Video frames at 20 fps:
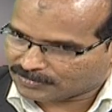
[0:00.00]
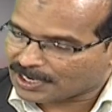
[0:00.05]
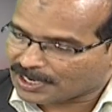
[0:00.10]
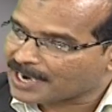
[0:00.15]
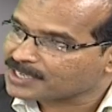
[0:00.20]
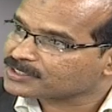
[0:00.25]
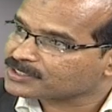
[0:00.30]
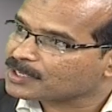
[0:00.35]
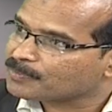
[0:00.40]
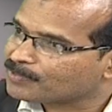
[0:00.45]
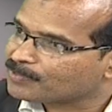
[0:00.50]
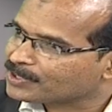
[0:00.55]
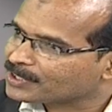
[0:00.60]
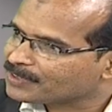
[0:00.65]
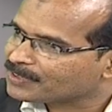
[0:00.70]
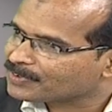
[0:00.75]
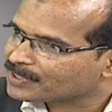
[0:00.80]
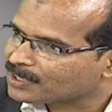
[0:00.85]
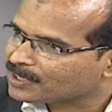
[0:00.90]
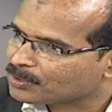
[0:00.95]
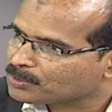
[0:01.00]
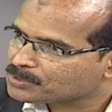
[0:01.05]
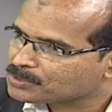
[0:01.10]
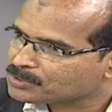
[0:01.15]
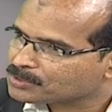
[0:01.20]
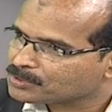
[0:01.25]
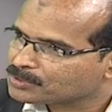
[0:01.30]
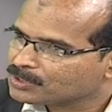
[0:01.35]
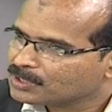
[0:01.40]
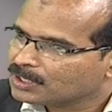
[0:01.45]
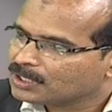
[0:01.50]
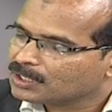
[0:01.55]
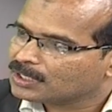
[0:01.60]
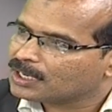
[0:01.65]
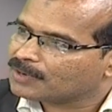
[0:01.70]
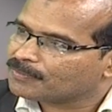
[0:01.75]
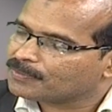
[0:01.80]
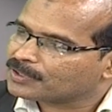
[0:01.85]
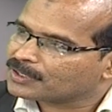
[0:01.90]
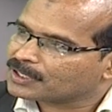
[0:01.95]
ల్యాండ్స్కేప్ ఫోటోగ్రఫీ కావచ్చు
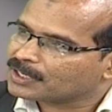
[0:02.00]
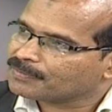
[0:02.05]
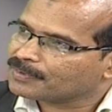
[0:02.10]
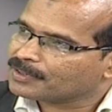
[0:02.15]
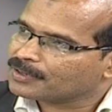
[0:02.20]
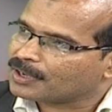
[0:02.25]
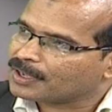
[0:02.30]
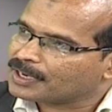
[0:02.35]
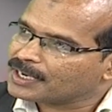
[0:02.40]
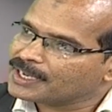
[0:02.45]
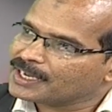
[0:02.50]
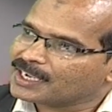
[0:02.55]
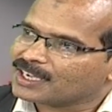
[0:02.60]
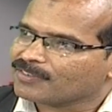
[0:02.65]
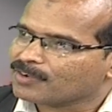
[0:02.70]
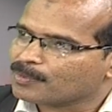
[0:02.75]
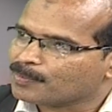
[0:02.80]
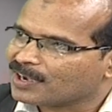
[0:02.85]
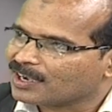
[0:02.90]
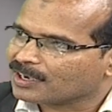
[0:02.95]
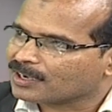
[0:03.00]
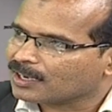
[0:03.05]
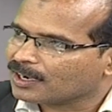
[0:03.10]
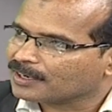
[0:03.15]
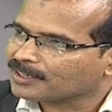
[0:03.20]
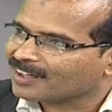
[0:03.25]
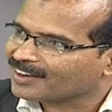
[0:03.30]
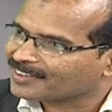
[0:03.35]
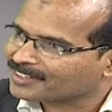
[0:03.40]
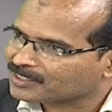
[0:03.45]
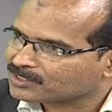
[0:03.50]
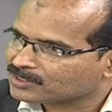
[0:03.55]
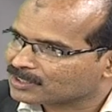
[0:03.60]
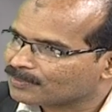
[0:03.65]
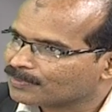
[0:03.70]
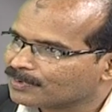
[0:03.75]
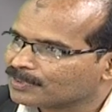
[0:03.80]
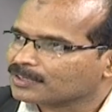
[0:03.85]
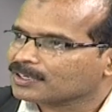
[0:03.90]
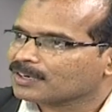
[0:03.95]
ఇలా ఫోటోగ్రఫీలో అనేక విభాగాలు అంటే
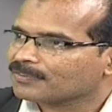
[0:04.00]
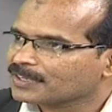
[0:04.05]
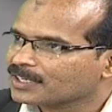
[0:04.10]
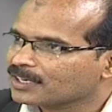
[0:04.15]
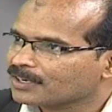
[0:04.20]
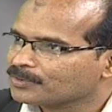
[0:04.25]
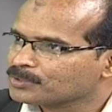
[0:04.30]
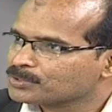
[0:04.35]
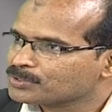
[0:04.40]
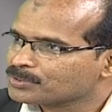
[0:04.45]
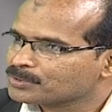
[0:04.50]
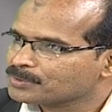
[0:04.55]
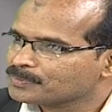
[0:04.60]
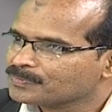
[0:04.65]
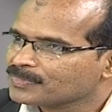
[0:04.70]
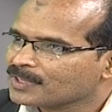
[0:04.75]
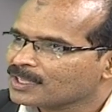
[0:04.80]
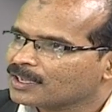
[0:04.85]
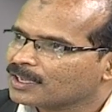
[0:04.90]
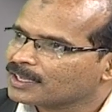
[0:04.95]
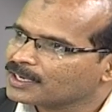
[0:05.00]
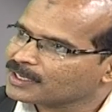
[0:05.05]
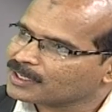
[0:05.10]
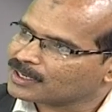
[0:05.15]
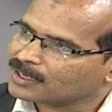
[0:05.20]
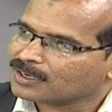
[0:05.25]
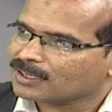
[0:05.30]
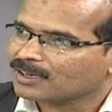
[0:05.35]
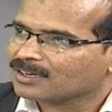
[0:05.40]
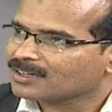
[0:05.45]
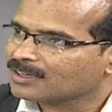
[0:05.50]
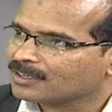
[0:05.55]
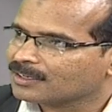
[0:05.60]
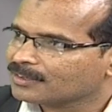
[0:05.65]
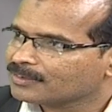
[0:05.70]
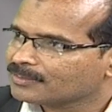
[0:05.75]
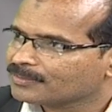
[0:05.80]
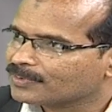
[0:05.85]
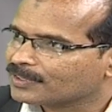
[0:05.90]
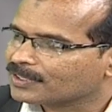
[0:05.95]
ఆర్కిటెక్చర్ ఫోటోగ్రఫీ కావచ్చు అనేక రకాలుగా
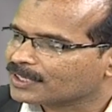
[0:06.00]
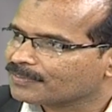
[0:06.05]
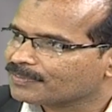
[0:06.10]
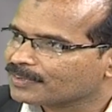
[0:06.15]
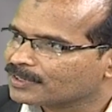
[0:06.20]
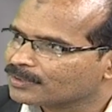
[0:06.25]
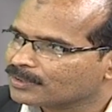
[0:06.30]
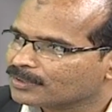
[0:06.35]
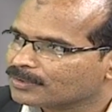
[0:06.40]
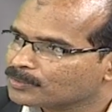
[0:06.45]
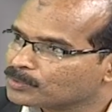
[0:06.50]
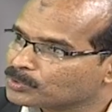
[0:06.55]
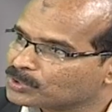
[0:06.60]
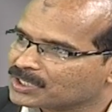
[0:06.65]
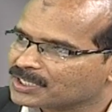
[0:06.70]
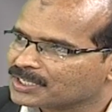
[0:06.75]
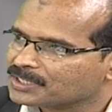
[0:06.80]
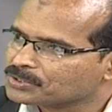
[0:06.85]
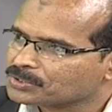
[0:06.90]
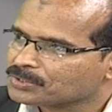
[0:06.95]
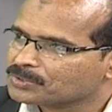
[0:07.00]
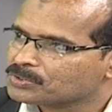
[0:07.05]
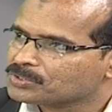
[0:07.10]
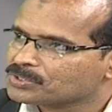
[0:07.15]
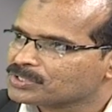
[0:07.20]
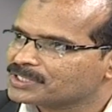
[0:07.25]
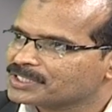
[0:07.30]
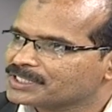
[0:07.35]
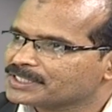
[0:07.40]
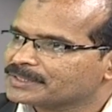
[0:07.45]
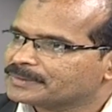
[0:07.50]
ఫోటోగ్రఫీలో వృత్తిగా ఎంచుకోవచ్చు అండి